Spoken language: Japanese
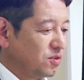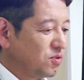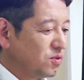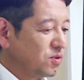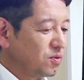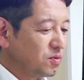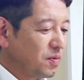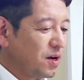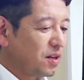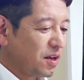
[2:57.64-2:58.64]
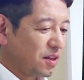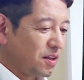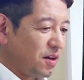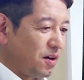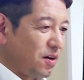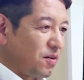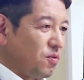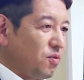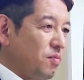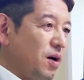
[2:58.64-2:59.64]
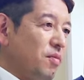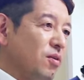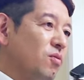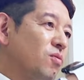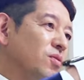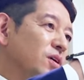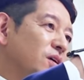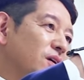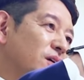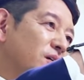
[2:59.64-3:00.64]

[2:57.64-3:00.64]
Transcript: 通常のメガネってこのまあまあここに